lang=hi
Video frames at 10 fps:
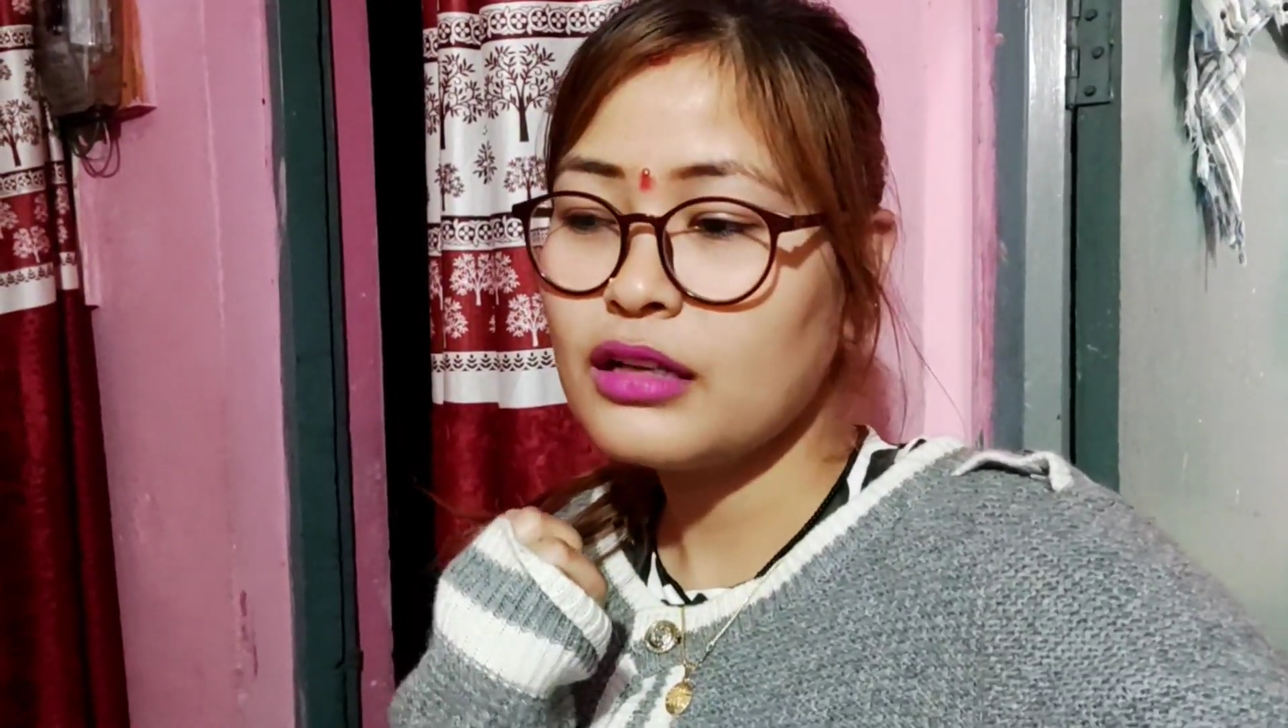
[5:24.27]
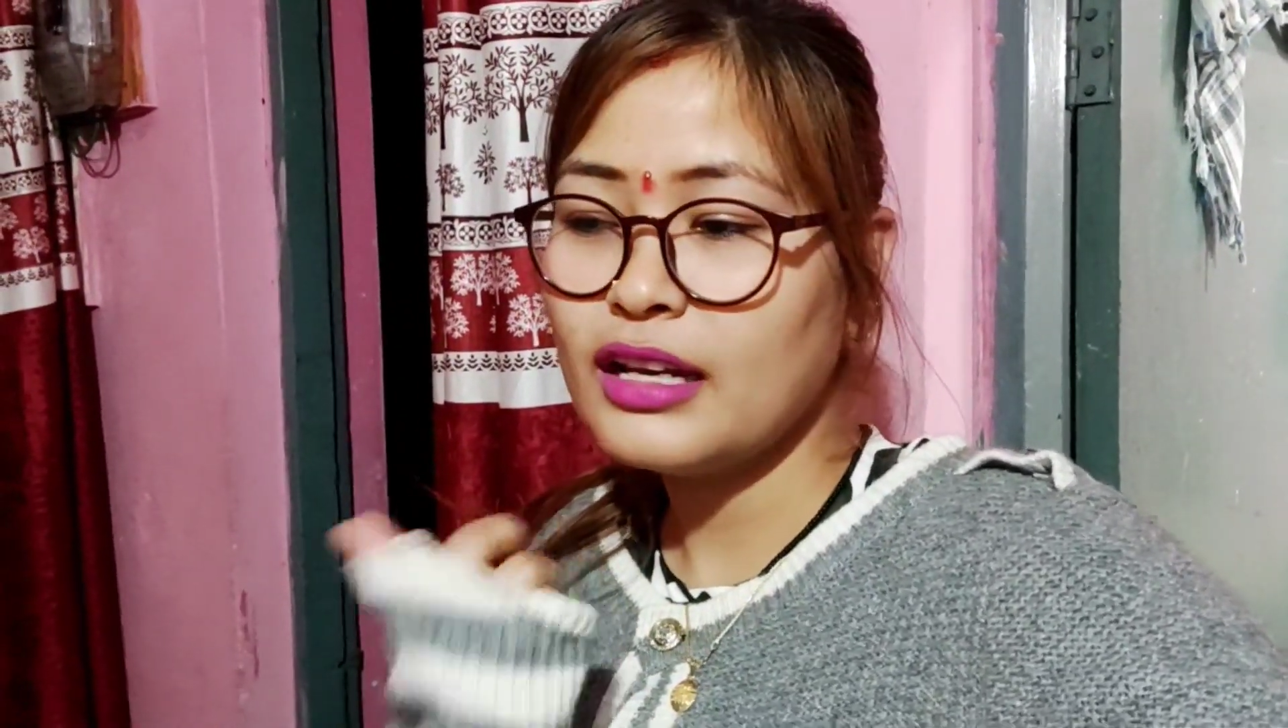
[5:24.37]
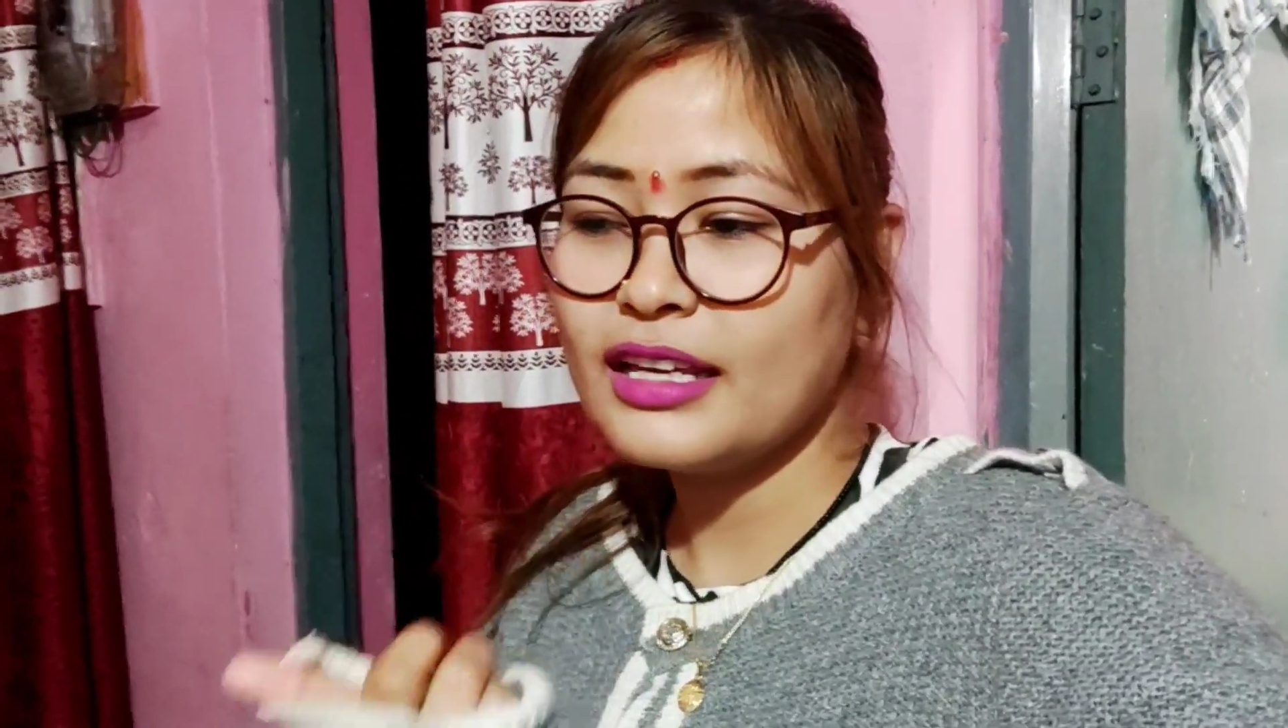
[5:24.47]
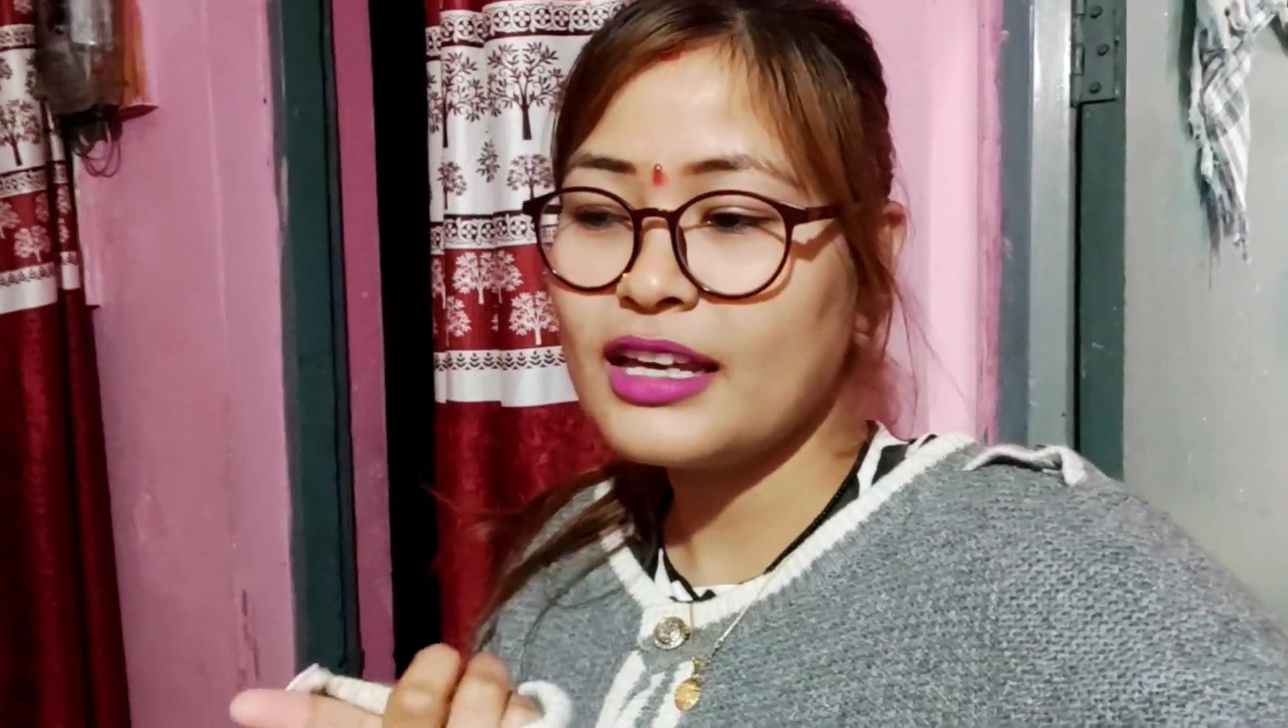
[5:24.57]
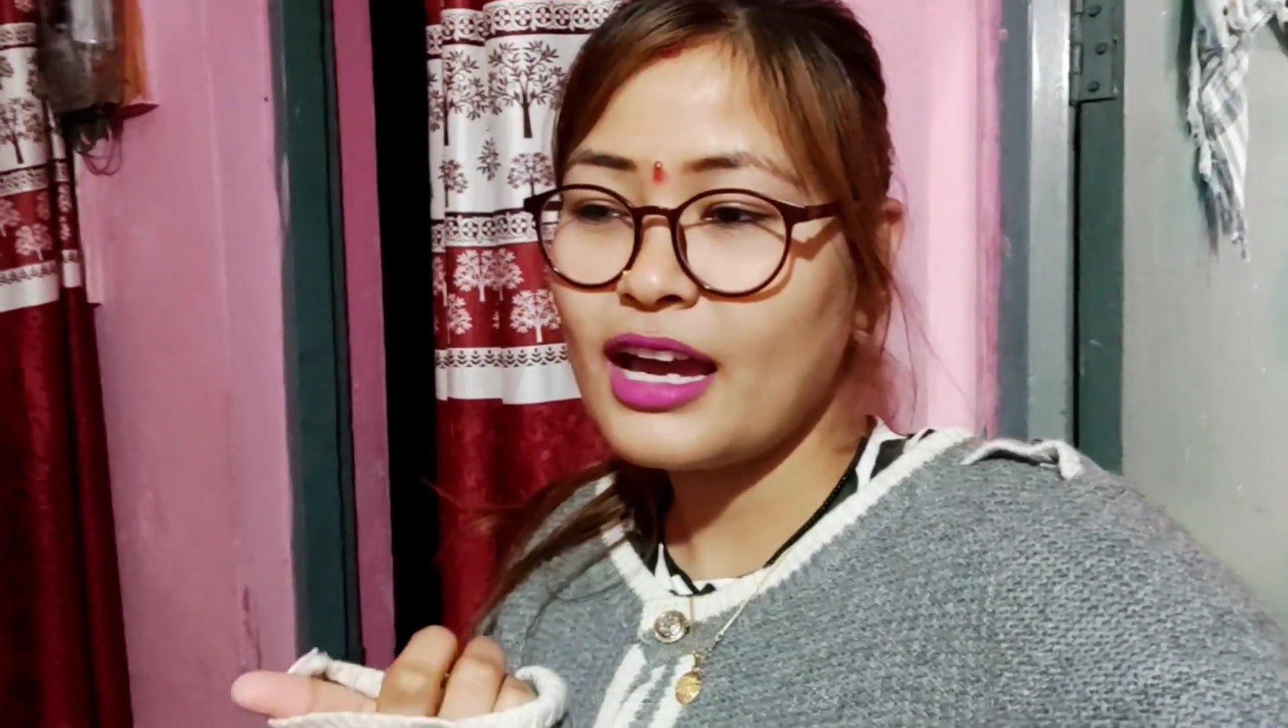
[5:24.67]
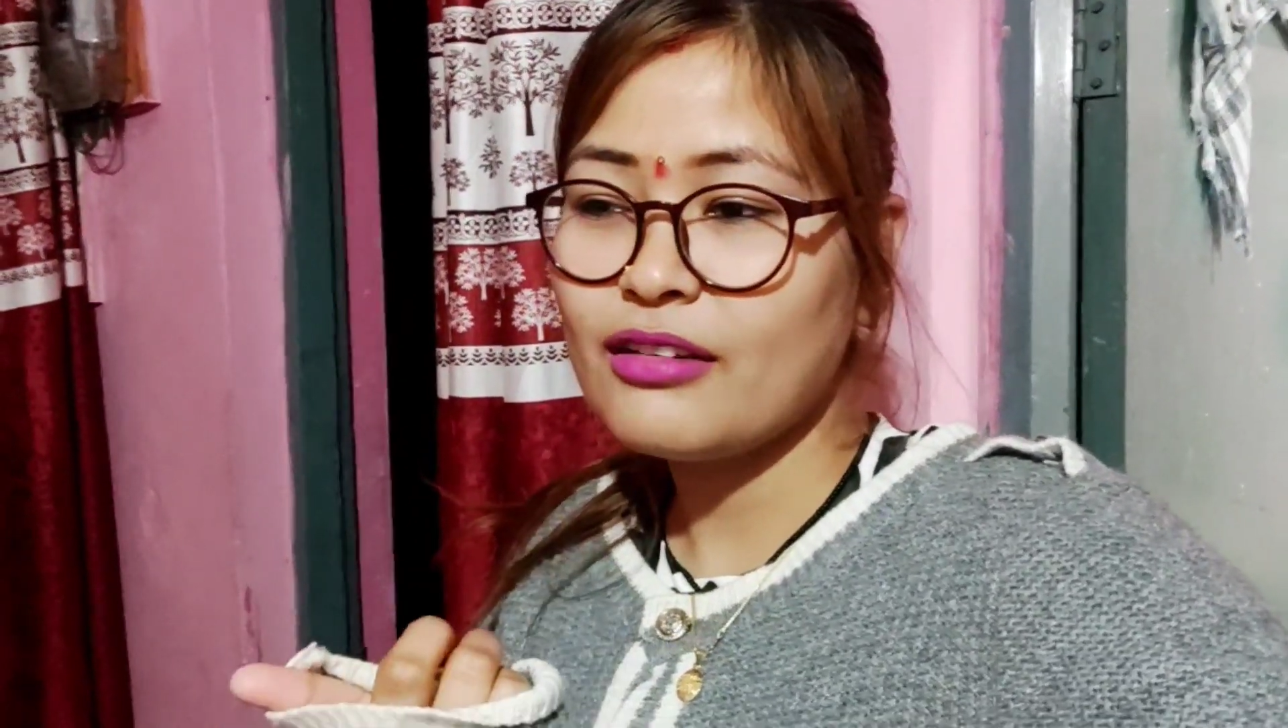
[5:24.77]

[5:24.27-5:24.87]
ये लेके